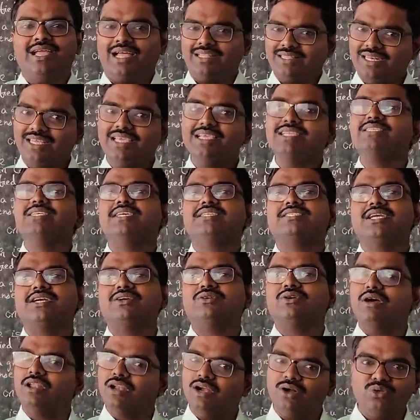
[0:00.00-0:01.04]
అతను ఏం చేశాడు
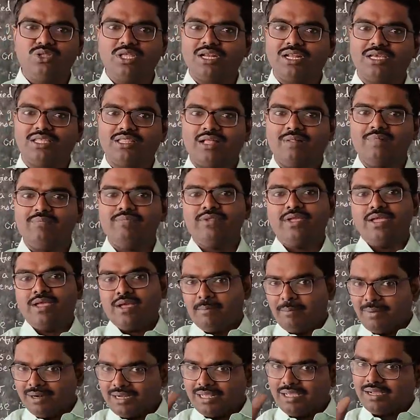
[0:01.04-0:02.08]
అని అడుగుతారు కదా
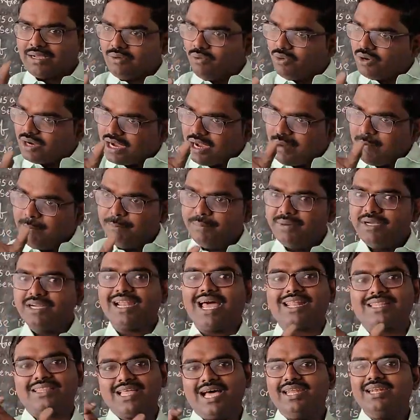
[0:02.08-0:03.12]
బట్ ఒక కంప్లీట్
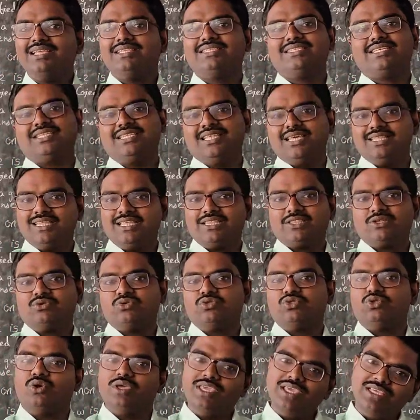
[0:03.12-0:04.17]
అర్థాన్ని ఇచ్చేది ఏదైతే
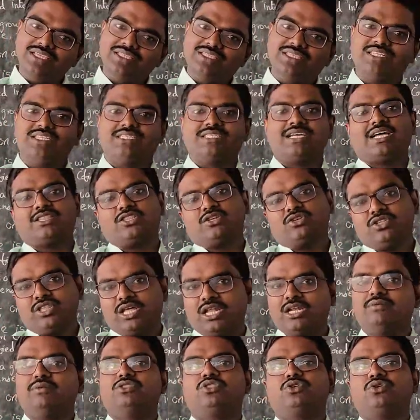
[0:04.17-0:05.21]
ఉందో హీస్ రిచ్ అతడు
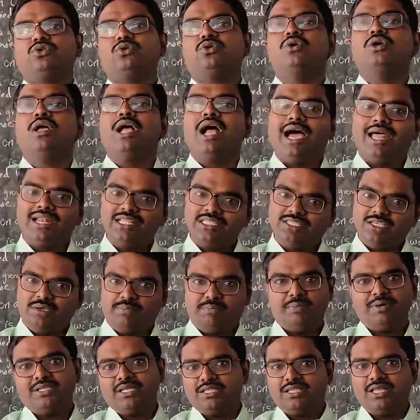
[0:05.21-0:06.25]
ధనవంతుడు అని
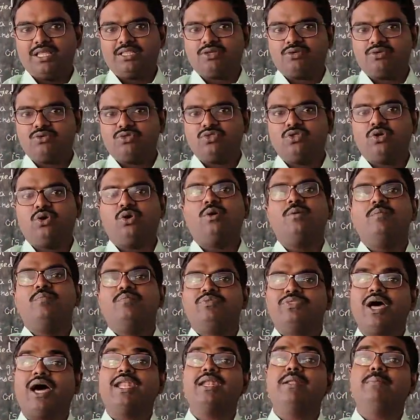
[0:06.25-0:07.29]
చెప్పేది ఏదైతే ఉందో
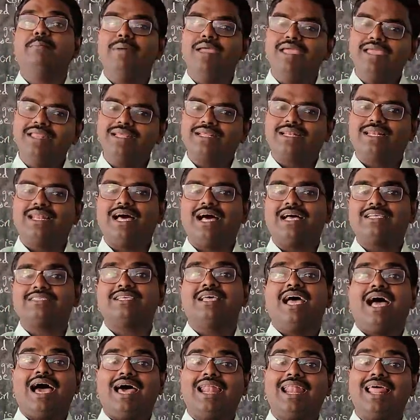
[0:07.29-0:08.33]
దాన్ని మెయిన్ క్లాస్
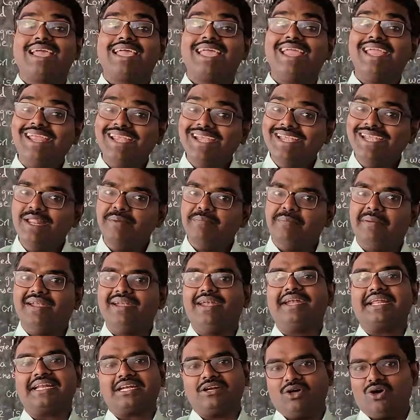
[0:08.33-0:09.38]
అలాగే
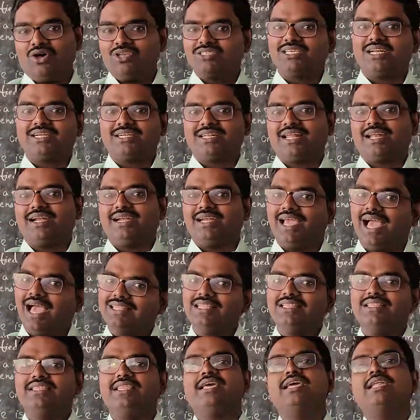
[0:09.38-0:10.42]
ఇండిపెండెంట్ క్లాస్ అంటారండి
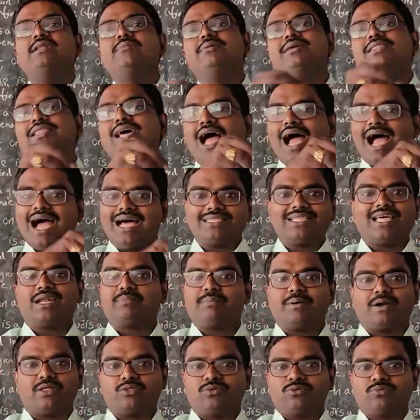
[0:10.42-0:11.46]
అది దేని మీద
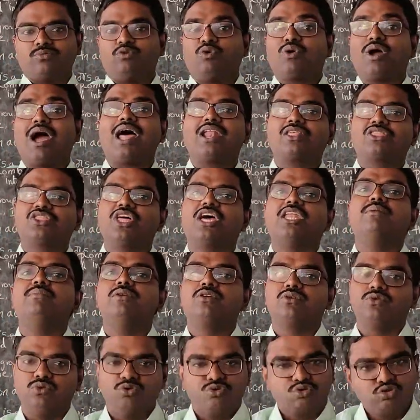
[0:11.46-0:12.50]
ఆధారపడదు ఒక అర్థాన్ని
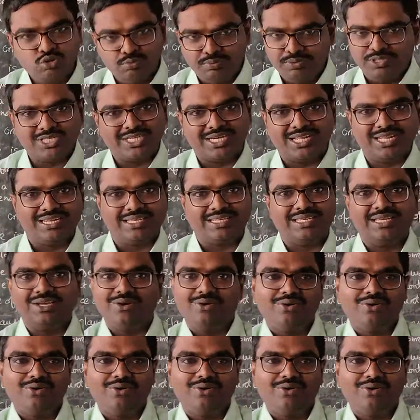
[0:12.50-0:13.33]
మీకు చూపించడానికి